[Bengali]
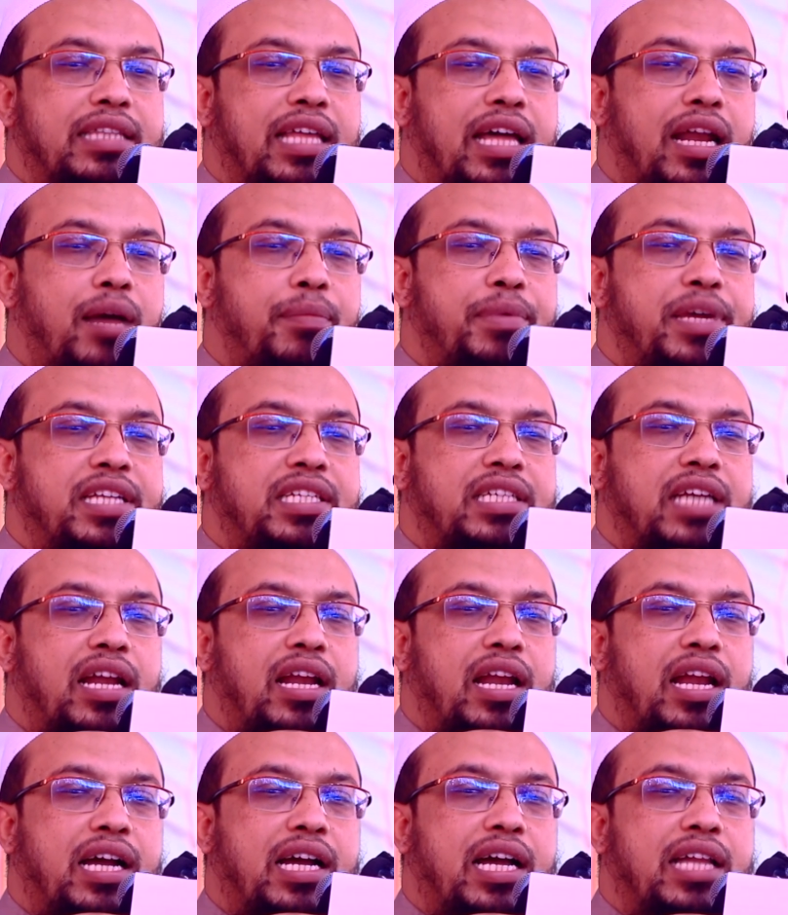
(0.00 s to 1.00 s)
তারাবির চার
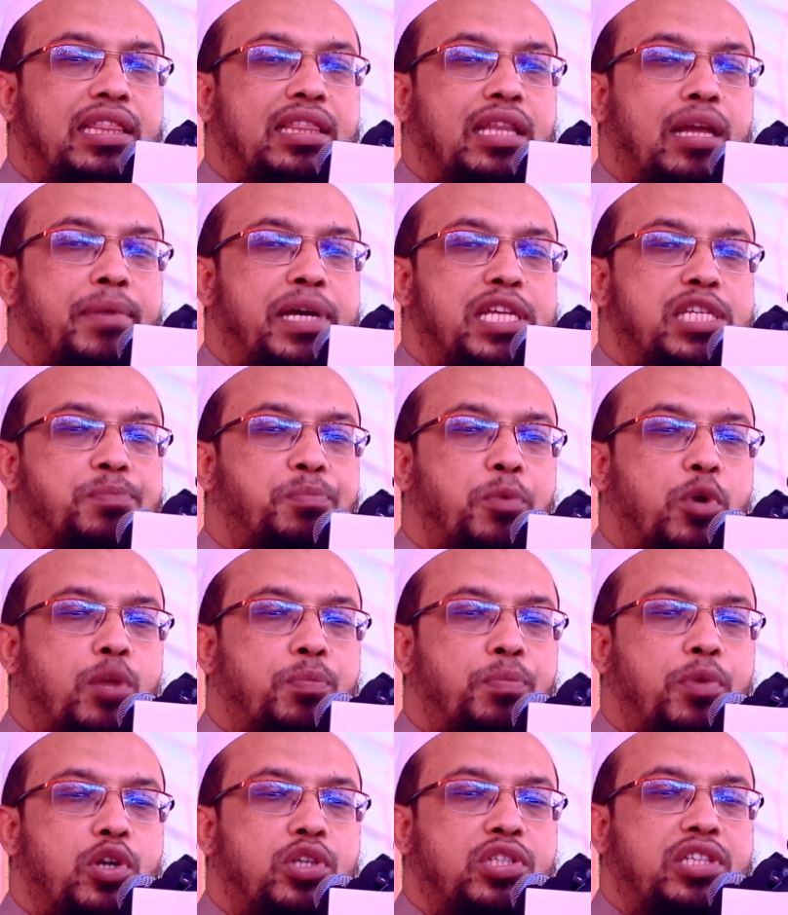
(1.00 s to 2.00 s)
রাকাত নামাজ
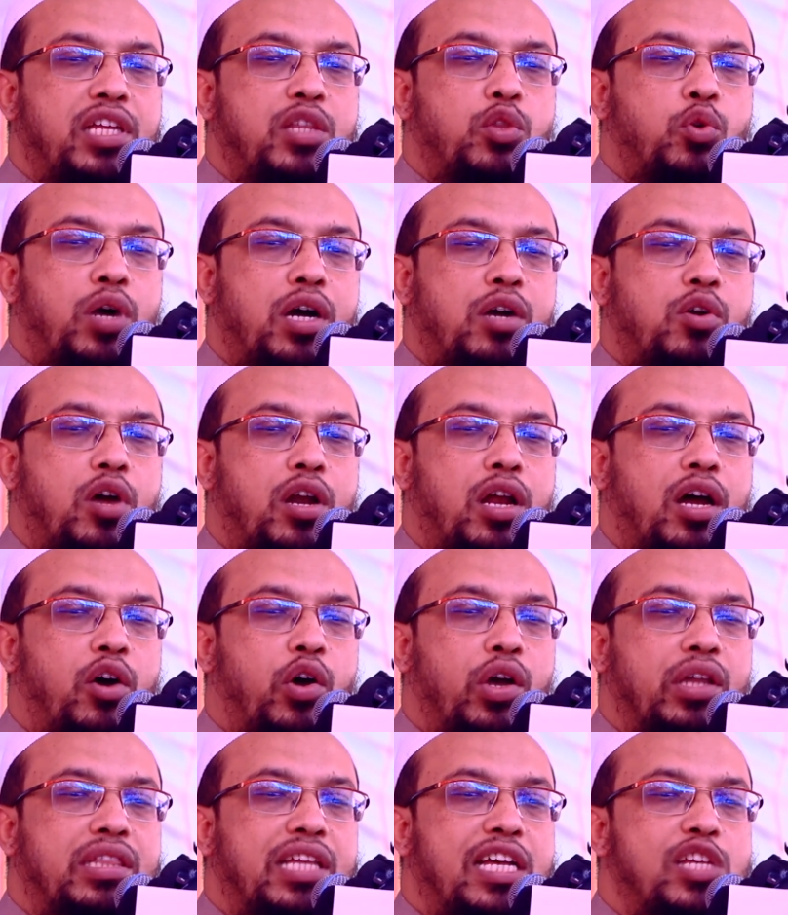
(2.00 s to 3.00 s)
পরপর যে দোয়া করা
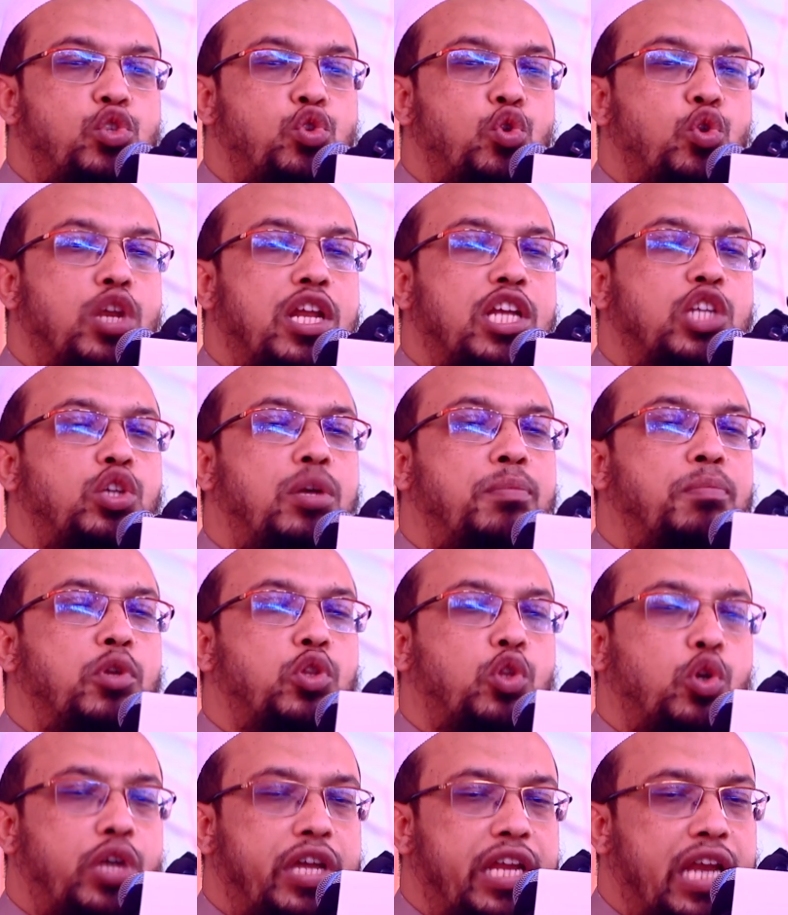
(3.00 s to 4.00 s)
হয় তা
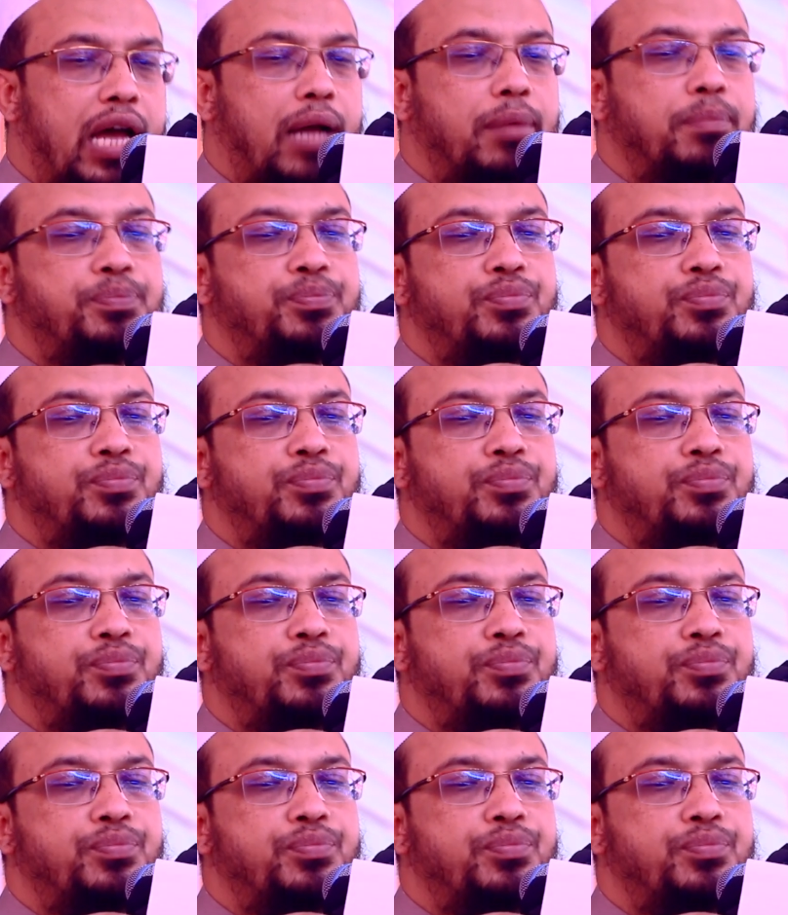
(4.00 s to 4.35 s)
সুন্নাসম্মত কিনা